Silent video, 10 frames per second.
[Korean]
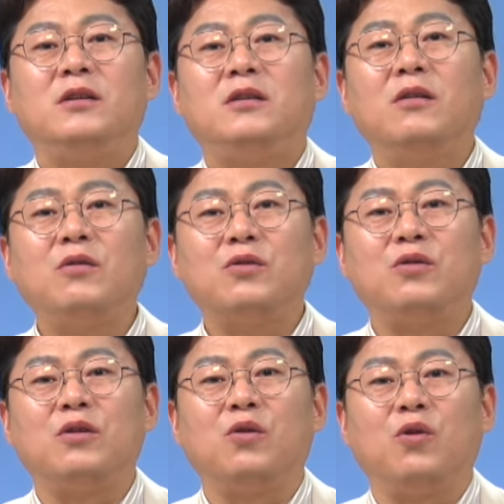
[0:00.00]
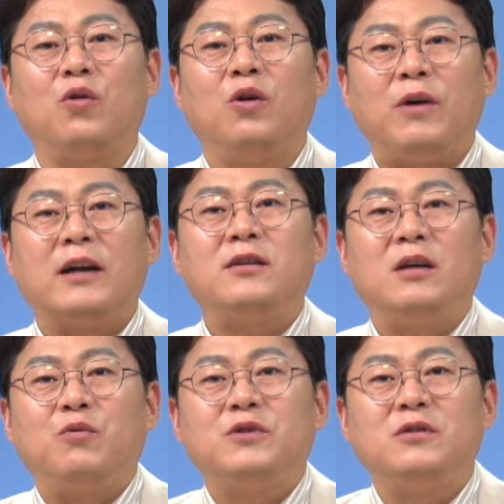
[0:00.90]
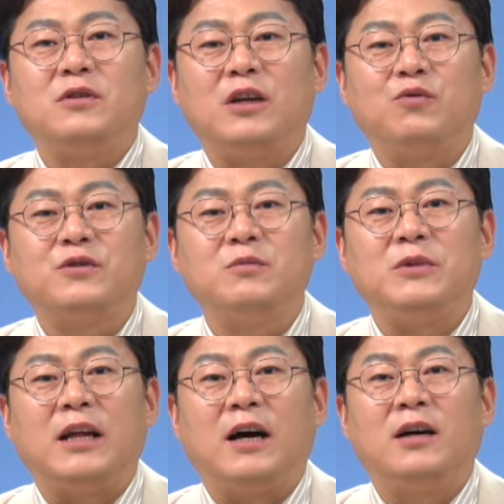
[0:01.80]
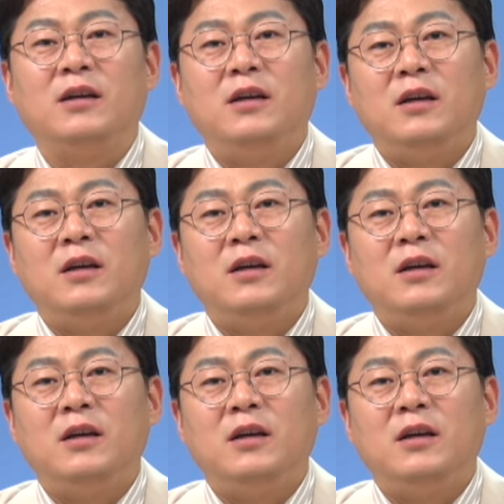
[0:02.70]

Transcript: 이런 것들도 확인해 보시는 게 좋습니다.